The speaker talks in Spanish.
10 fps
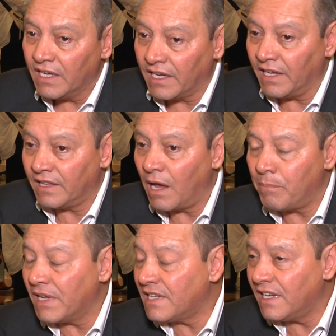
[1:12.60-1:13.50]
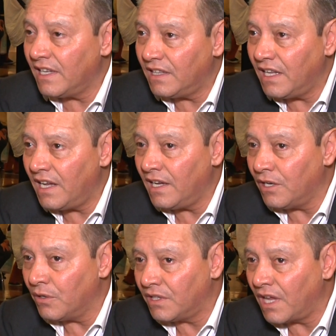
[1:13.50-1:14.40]
que está presente
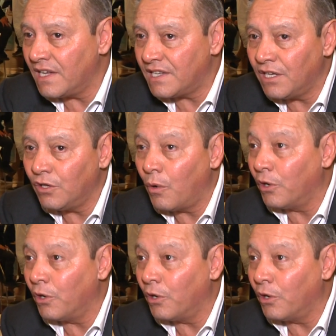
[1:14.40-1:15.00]
y nos está diciendo,